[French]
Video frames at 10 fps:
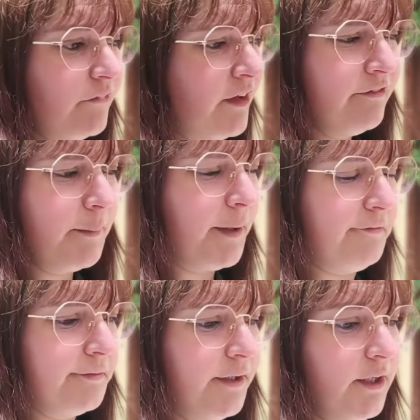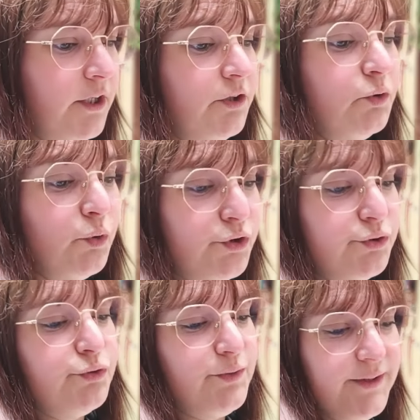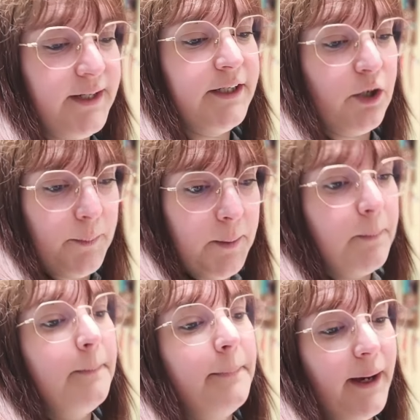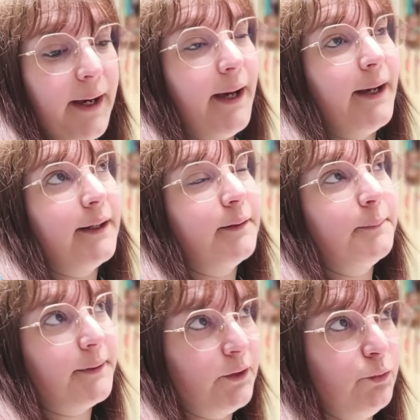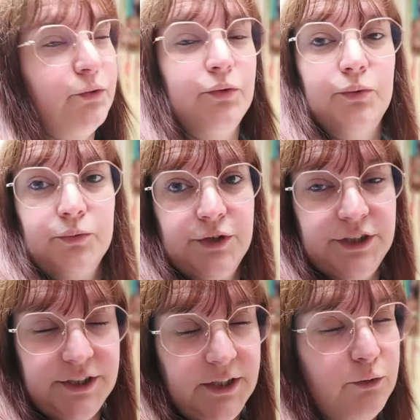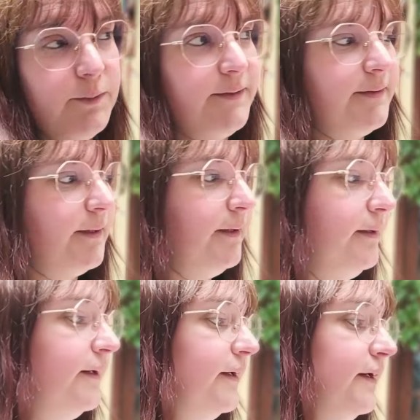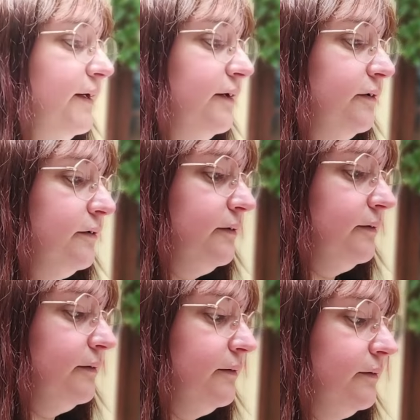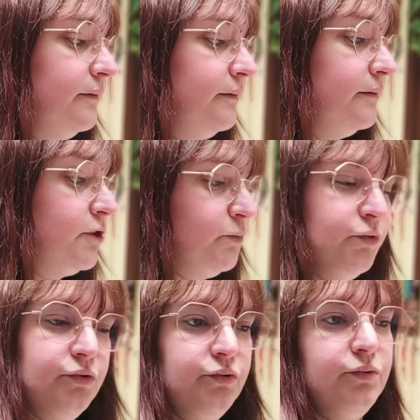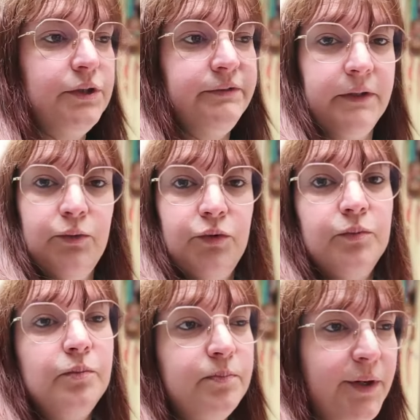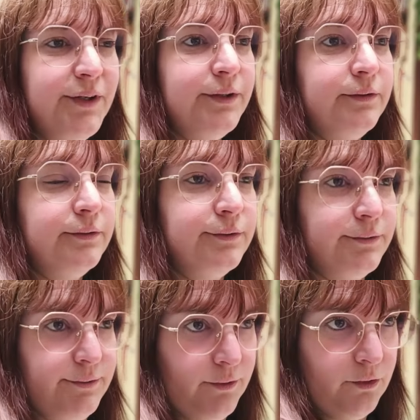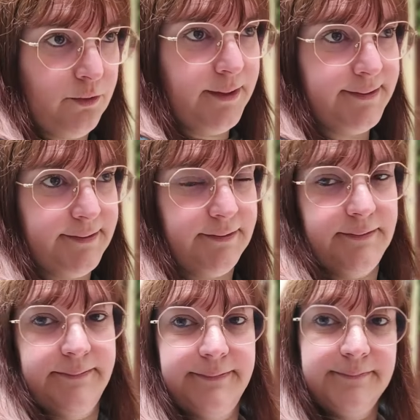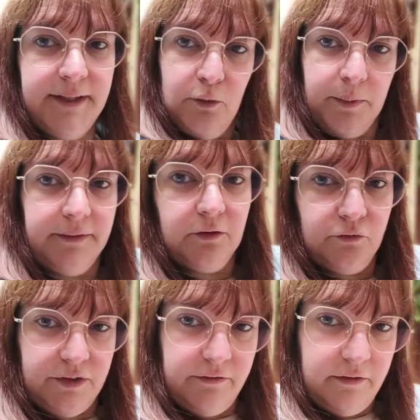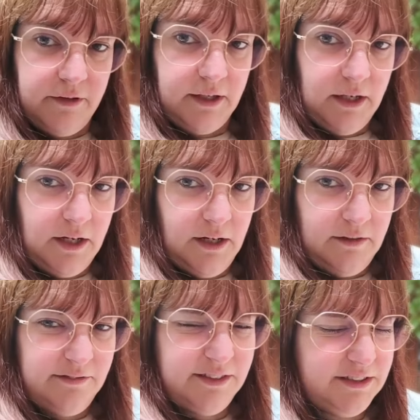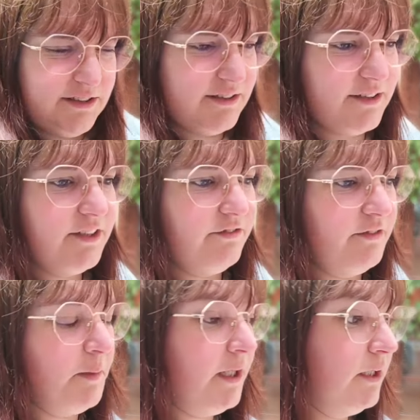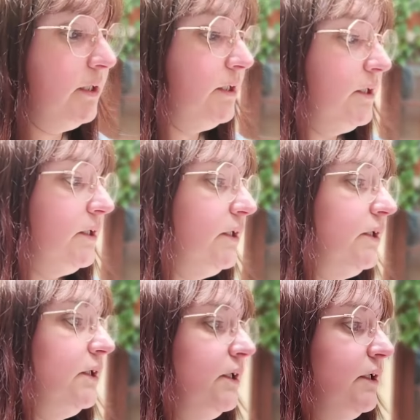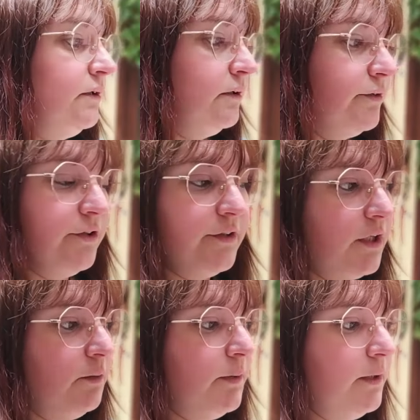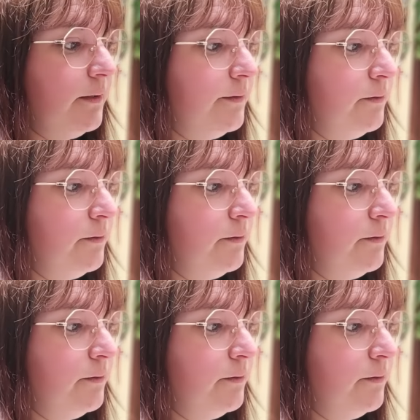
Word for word: Enfin bref. Donc je suis allée quand même par précaution chez le médecin. Euh, je me suis évalué une bonne euh, angoisse bien oppressante, vous savez, avec la... qui fait mal. Euh, ça s'est calmé là.